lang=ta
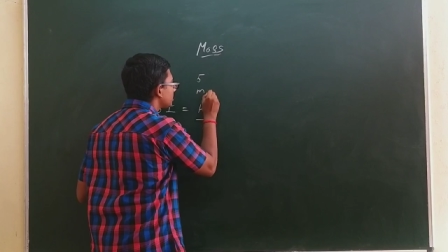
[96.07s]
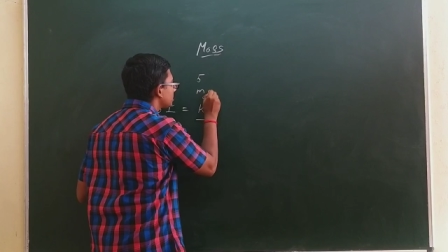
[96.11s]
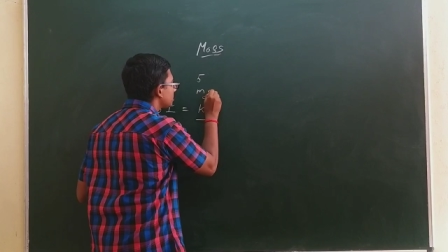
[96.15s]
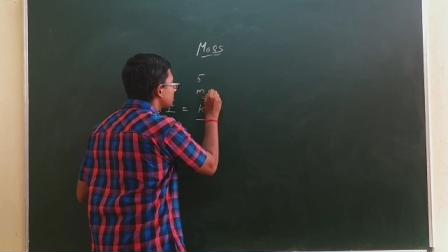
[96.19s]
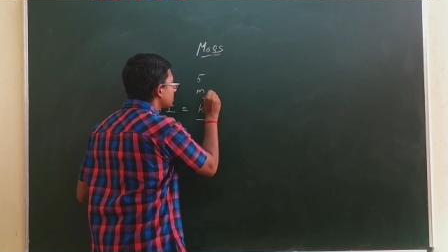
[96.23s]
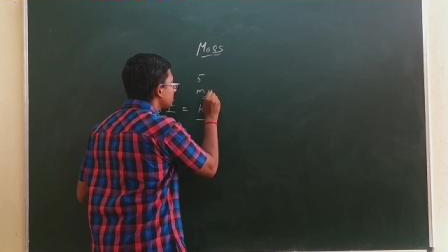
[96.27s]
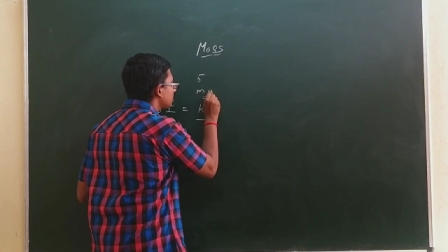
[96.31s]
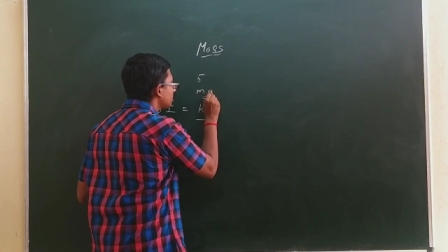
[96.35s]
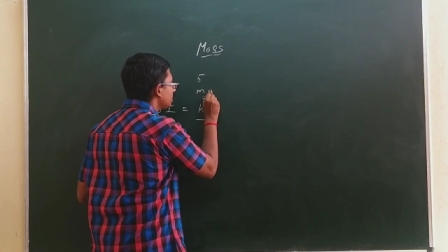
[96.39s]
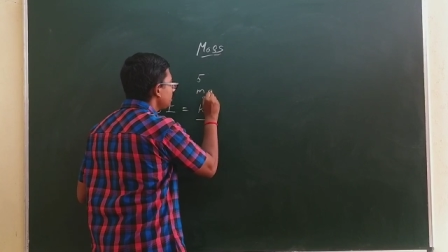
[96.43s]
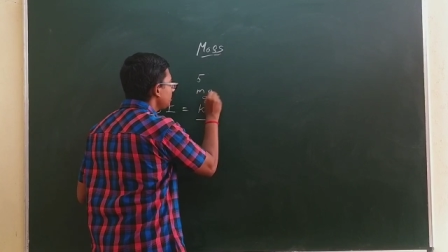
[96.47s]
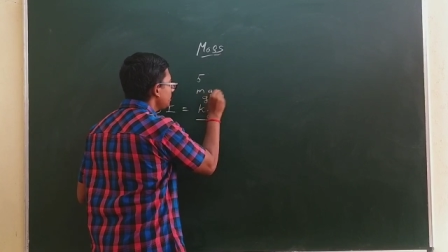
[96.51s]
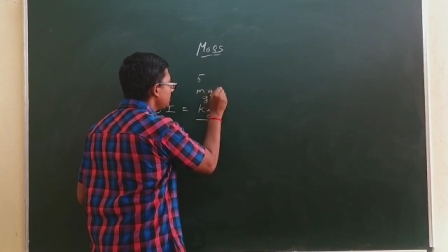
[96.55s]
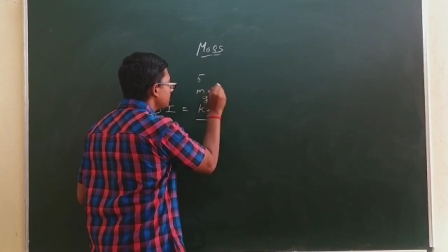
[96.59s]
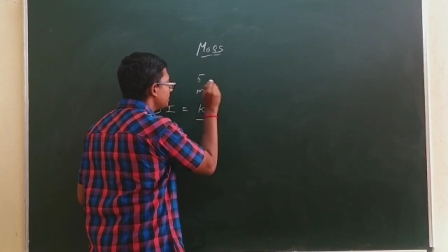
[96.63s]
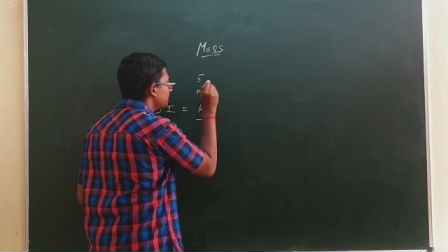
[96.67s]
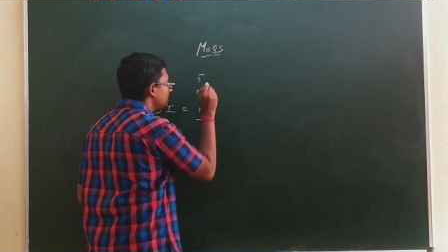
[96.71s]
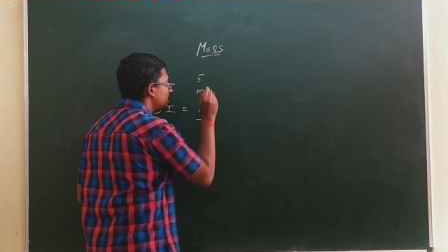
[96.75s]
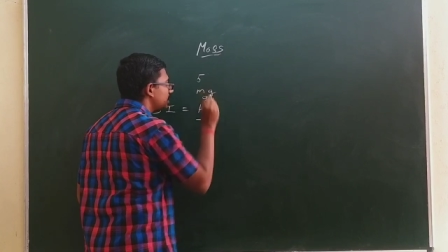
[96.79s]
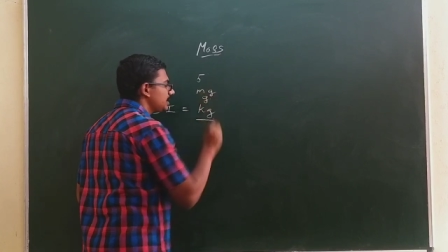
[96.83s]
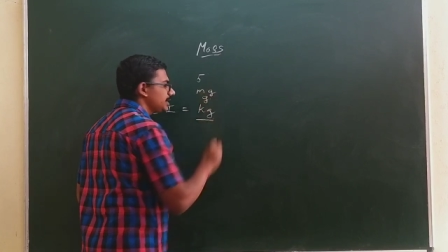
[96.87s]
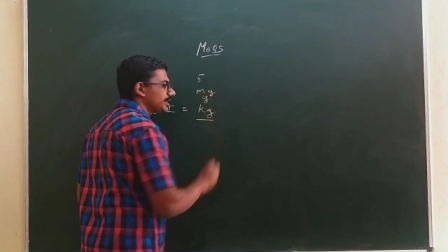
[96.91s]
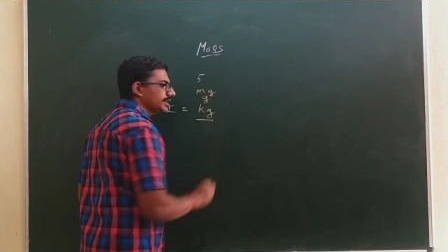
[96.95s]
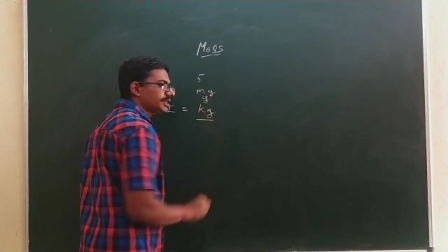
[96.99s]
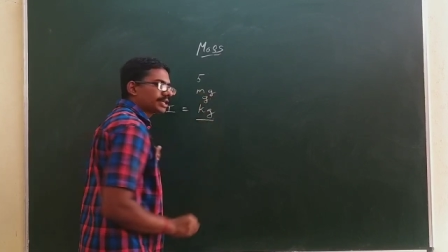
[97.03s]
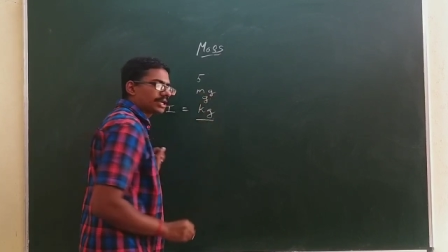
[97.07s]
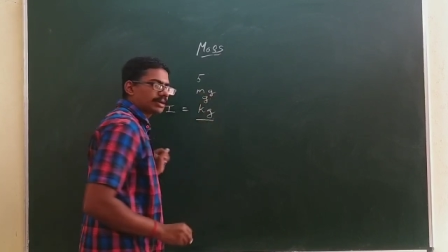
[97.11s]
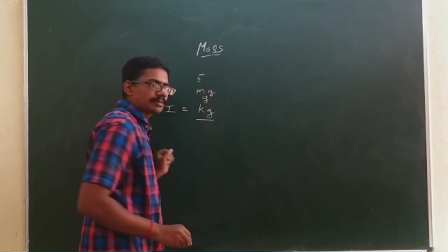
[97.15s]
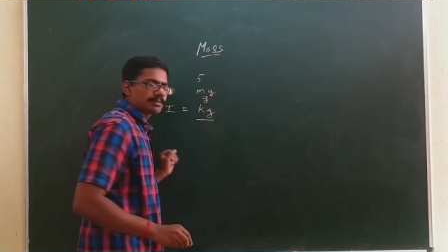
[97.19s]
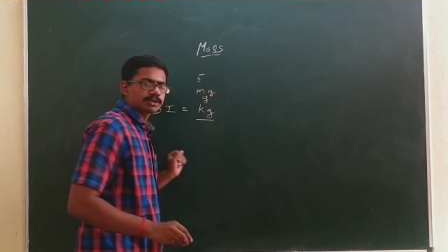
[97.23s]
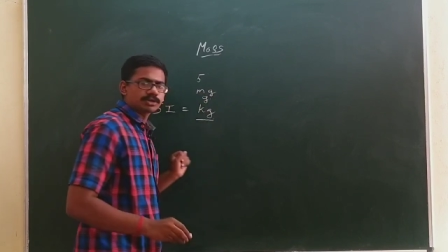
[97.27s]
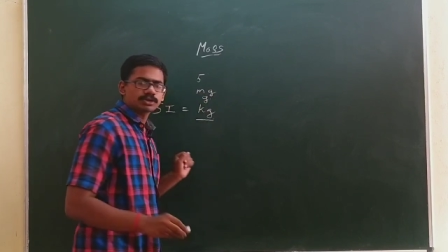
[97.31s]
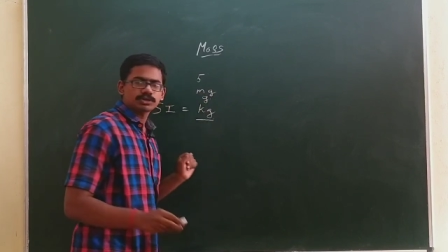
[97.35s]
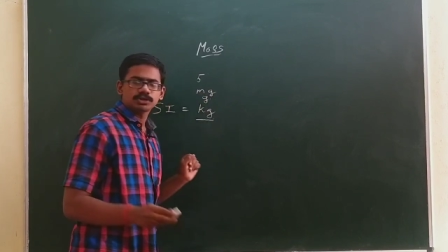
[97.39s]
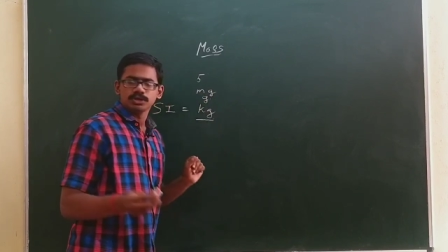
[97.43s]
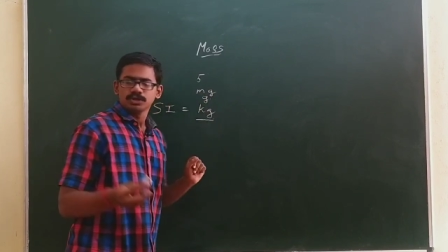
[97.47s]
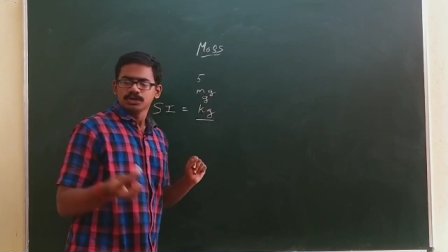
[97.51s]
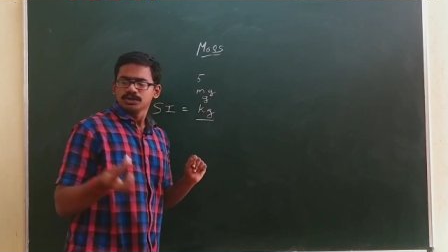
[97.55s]
பார்த்தீங்கன்னா மில்லிகிராம்
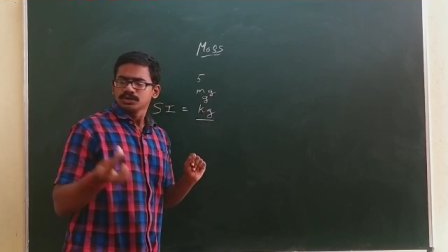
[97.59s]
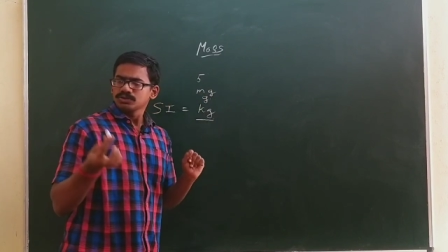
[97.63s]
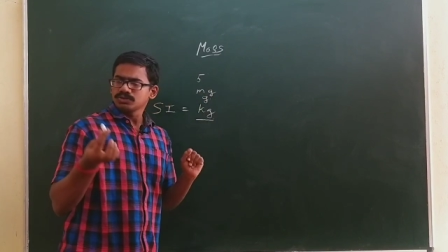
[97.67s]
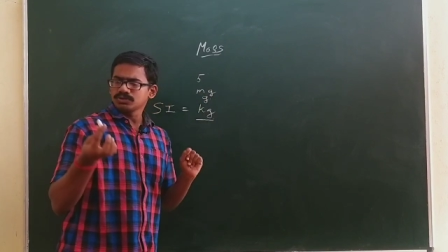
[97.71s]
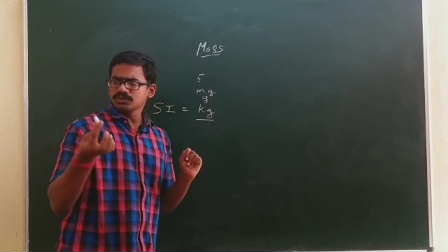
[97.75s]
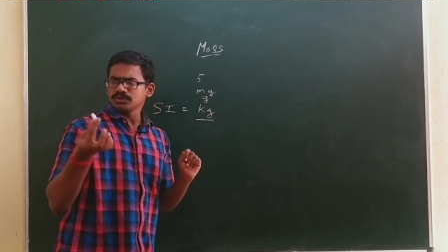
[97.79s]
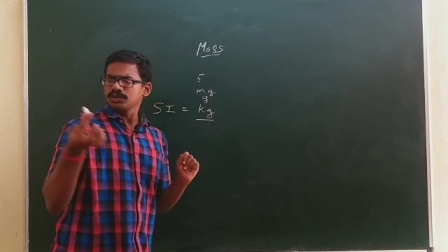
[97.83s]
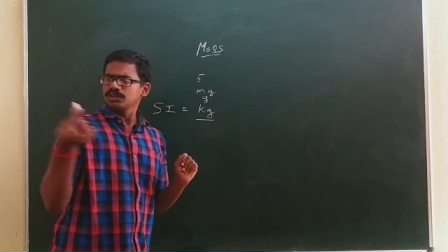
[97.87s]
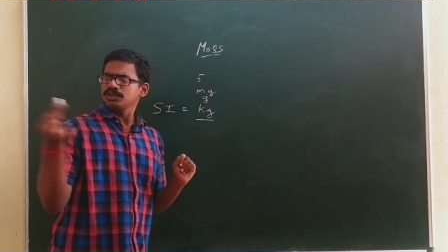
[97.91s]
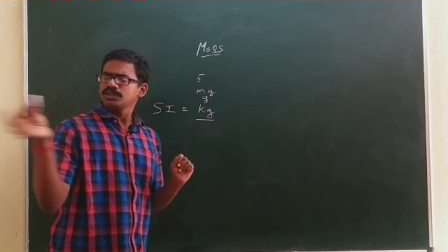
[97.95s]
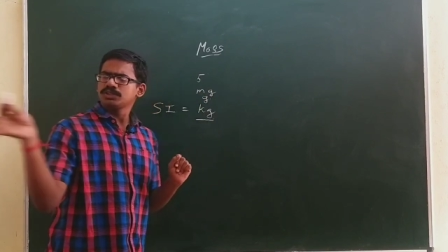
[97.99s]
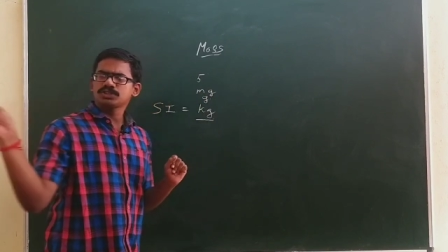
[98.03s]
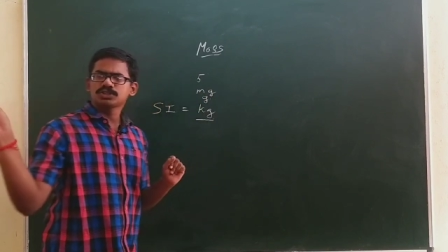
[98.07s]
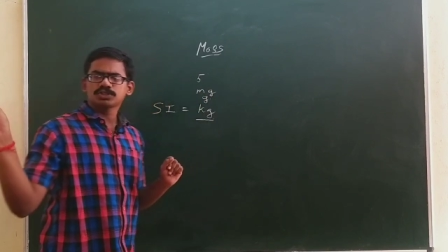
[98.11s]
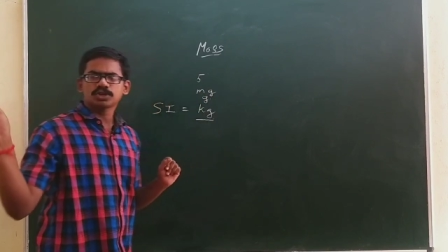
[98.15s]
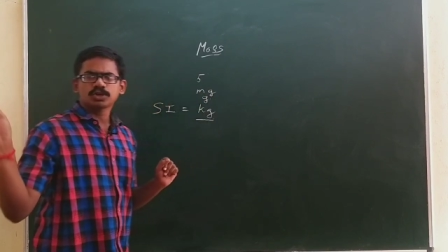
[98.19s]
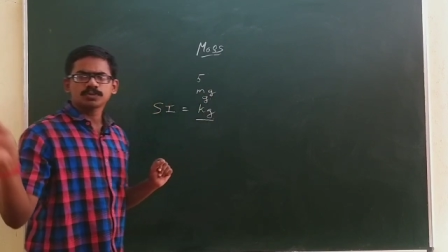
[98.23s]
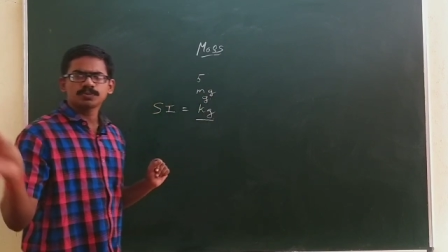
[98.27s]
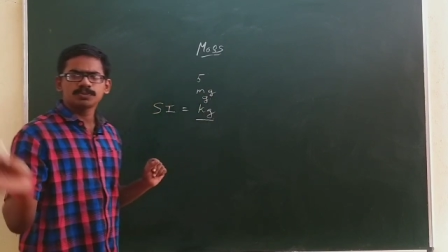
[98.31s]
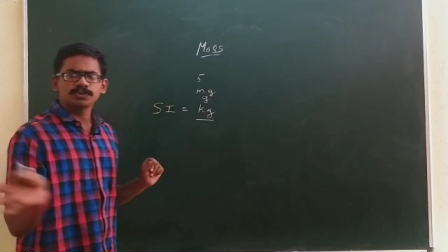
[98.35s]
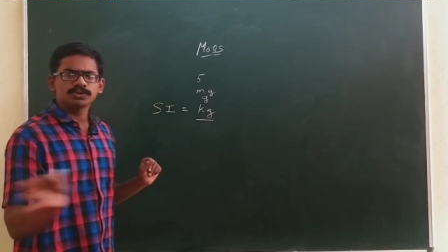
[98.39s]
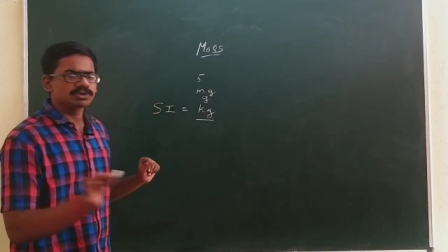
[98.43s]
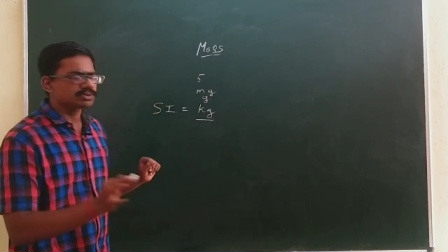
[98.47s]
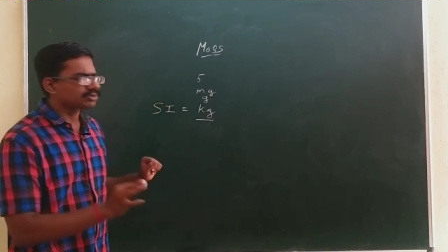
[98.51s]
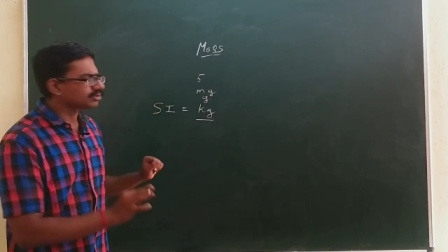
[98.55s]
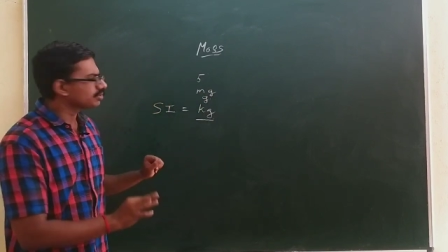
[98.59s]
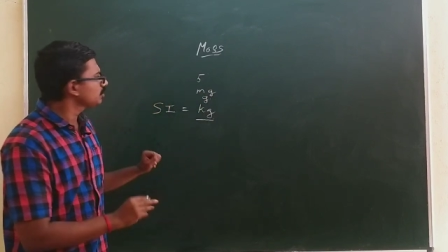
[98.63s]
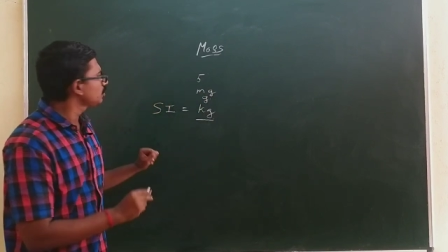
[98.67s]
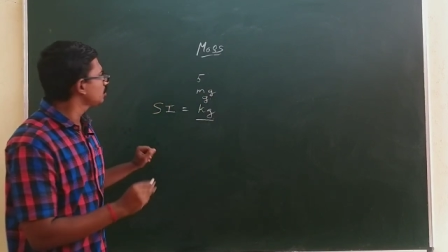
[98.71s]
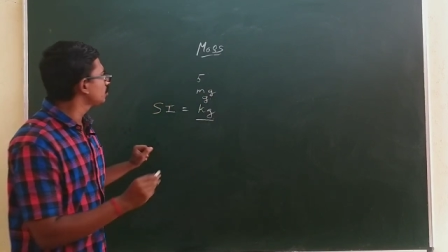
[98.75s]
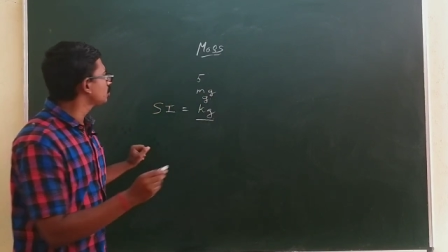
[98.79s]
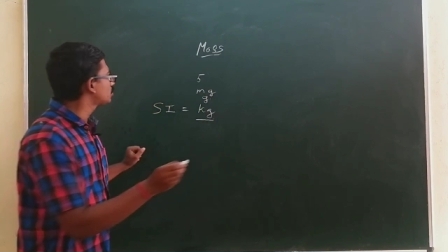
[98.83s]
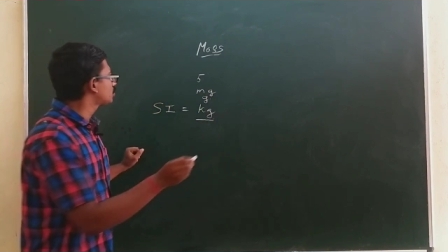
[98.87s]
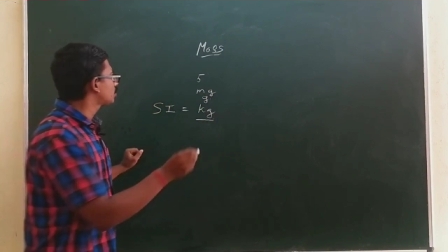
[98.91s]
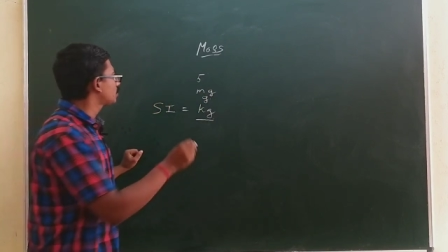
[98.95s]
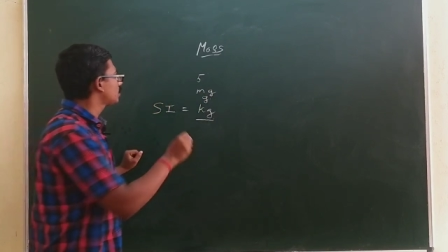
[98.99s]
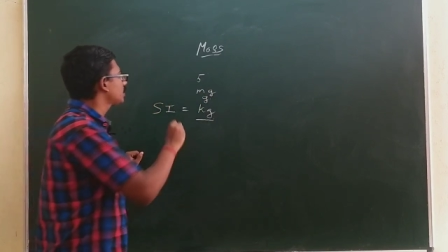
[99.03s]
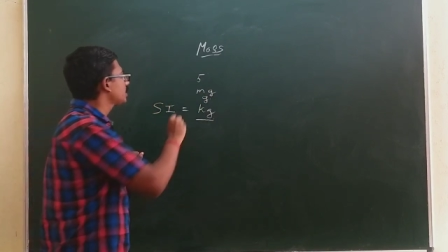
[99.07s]
இருக்குது ஸோ நான் இந்த சாக் பீஸ் வந்து
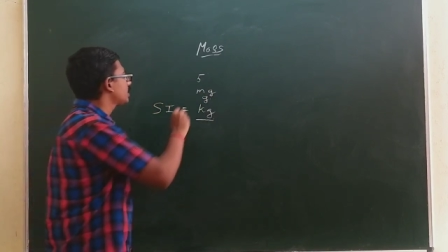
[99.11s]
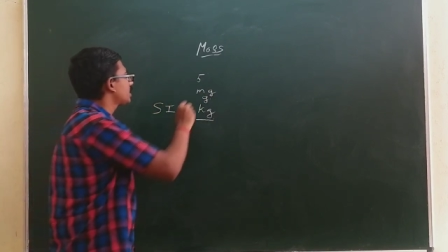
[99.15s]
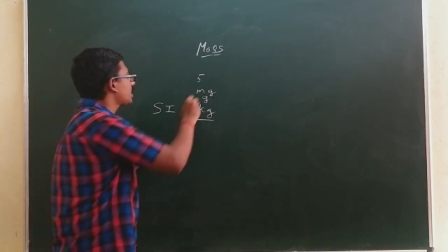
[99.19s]
யூஸ்வலாக